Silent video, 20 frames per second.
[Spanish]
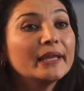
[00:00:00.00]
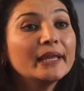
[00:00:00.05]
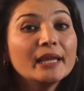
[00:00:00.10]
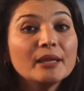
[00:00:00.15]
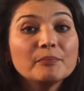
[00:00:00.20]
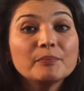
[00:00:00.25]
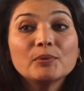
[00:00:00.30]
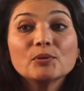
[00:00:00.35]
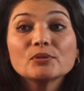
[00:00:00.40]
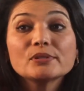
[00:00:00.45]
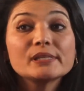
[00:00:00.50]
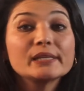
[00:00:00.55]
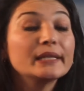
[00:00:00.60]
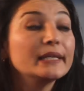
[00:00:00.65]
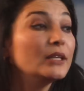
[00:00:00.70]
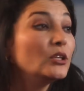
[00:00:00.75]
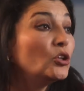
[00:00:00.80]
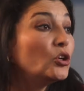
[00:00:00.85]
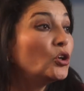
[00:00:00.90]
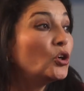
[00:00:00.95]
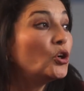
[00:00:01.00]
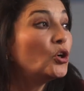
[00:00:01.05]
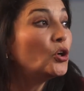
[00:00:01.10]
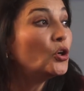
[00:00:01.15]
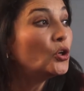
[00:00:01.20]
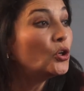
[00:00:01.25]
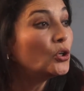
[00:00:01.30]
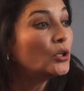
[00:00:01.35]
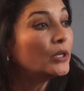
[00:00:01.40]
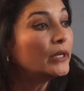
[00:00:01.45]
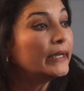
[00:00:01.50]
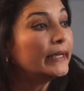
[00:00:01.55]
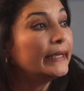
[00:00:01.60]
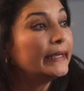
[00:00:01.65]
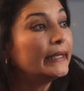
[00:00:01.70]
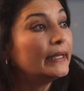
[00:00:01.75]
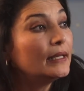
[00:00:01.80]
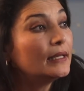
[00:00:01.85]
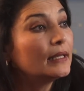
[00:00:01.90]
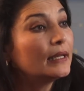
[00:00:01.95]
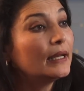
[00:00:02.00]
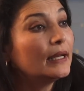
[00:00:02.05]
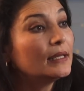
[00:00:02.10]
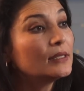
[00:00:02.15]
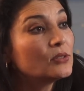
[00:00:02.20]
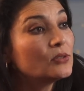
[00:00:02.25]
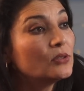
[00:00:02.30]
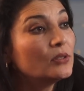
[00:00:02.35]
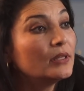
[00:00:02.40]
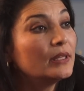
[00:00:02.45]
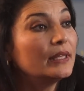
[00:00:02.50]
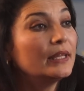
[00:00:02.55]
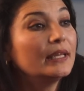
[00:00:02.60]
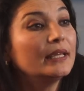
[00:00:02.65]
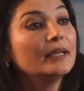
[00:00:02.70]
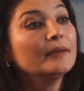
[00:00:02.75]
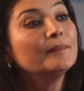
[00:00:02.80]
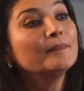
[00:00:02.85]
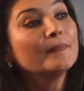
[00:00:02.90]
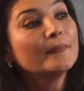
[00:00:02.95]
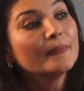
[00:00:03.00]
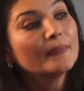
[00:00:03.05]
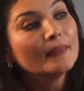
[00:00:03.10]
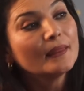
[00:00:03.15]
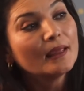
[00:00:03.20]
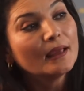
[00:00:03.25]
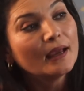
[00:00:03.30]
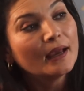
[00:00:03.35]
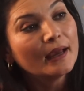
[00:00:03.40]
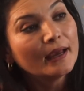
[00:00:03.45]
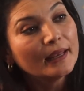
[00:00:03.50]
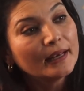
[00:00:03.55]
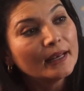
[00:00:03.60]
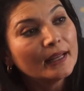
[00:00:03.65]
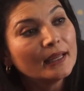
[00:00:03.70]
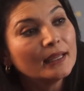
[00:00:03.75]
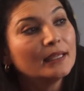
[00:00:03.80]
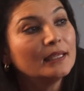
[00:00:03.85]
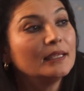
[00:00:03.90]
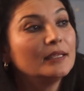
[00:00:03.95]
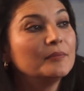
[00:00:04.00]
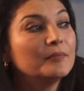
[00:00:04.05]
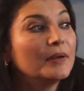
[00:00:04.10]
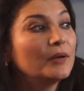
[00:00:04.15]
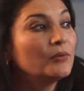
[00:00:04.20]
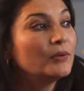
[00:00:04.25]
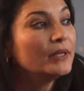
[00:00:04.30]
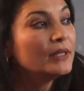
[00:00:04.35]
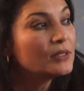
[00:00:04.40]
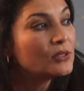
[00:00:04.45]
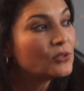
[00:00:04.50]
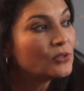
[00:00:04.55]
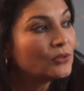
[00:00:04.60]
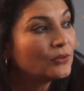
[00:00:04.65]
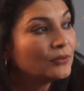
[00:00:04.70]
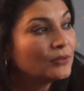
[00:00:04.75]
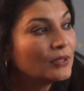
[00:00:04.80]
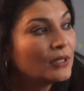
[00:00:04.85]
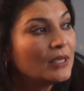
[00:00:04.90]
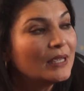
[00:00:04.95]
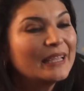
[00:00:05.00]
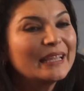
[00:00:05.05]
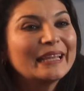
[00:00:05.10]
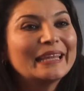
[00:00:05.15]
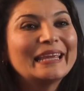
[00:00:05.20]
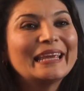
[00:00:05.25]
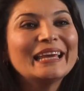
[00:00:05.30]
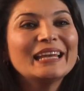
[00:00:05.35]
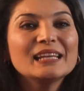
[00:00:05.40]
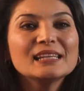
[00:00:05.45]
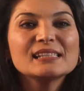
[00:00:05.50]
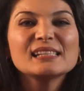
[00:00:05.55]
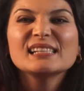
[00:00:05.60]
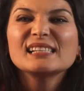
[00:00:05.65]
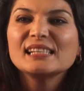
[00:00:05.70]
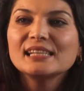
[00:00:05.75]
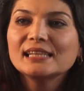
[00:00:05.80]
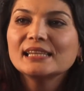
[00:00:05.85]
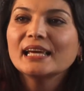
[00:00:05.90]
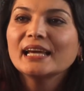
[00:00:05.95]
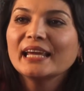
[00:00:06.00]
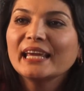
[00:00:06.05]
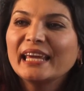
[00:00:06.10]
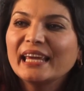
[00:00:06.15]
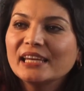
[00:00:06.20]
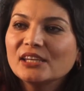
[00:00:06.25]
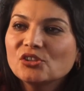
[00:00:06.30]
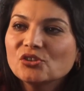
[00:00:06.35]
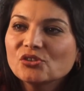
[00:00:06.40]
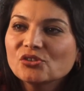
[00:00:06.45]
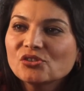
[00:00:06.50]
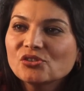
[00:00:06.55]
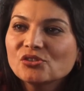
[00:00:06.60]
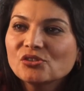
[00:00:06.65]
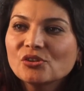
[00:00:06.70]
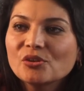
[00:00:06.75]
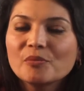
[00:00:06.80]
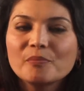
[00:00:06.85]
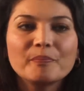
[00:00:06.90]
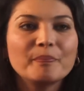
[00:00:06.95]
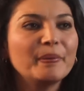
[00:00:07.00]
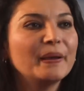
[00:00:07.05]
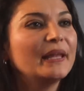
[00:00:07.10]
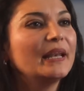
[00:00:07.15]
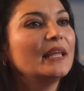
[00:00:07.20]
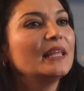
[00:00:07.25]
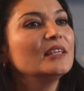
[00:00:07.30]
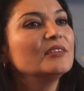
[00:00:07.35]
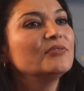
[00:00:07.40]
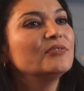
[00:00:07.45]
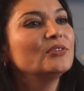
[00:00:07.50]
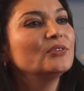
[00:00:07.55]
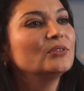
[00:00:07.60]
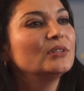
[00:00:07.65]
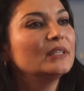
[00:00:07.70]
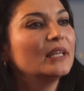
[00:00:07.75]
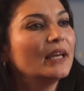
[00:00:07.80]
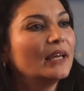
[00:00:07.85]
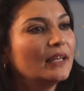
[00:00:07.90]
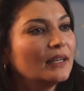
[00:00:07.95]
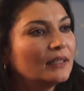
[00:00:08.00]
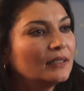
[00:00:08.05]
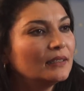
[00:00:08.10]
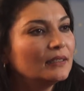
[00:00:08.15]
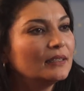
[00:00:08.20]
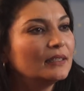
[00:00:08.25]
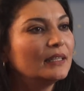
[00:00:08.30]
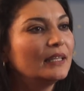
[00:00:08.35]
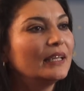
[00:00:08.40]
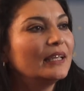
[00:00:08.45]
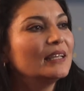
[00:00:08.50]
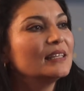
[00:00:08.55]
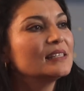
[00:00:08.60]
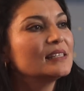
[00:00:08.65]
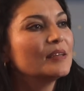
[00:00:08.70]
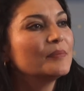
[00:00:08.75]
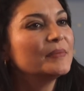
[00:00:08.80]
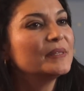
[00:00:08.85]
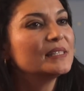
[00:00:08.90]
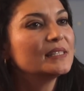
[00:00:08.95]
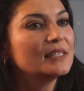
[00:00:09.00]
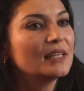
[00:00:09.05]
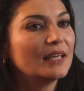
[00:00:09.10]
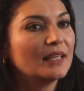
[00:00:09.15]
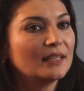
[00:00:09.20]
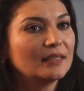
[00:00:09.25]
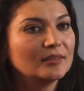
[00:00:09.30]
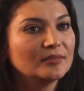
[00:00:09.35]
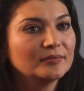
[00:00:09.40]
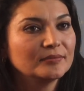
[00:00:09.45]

ejemplo, siguiendo con el caso de Ana y Mauricio, ¿qué necesitan ellos para disfrutar de esa amistad?